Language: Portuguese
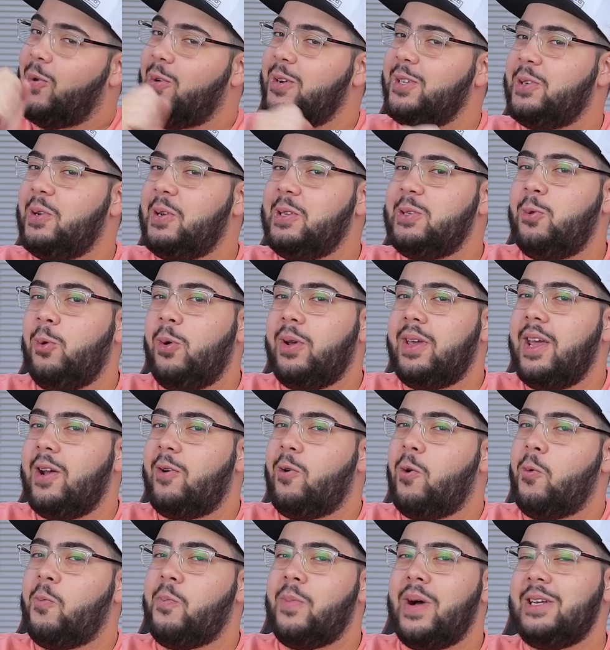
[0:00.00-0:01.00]
Hoje eu estou aqui
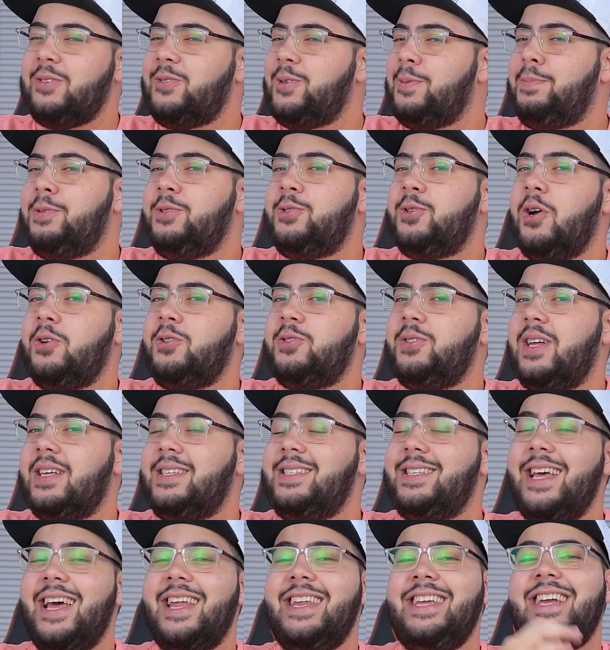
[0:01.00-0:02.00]
com mais um episódio da
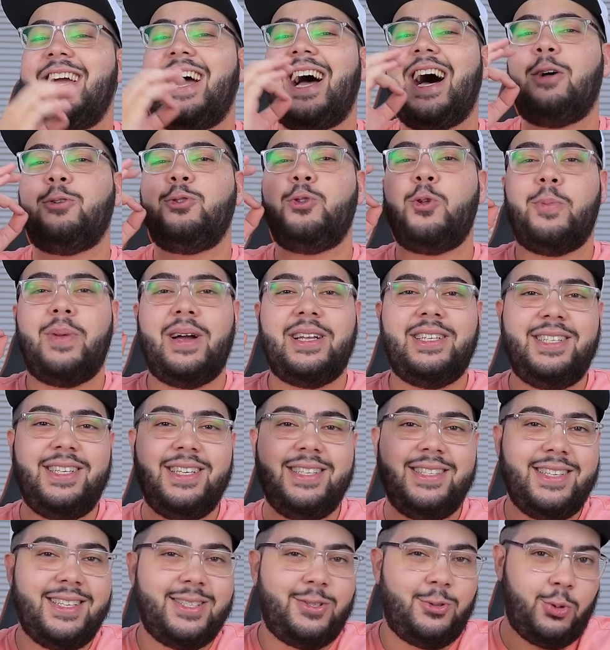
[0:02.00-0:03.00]
série
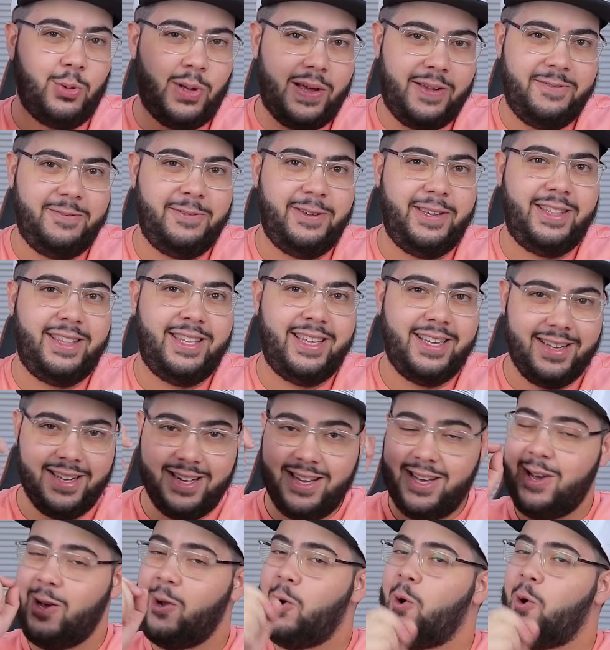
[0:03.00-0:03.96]
Automatize a Sua Vida.